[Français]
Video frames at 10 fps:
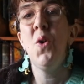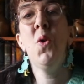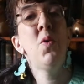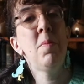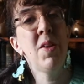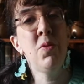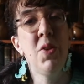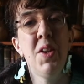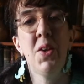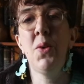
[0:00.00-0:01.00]
on va peut-être vous
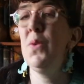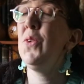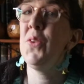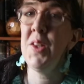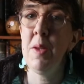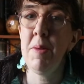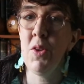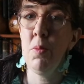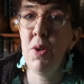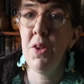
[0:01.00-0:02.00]
dire que ce n'est pas
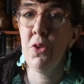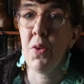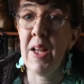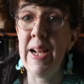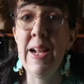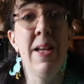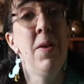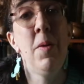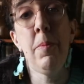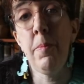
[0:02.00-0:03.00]
du bullet journal,
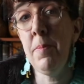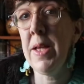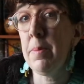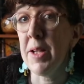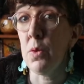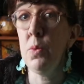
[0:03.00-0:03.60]
mais après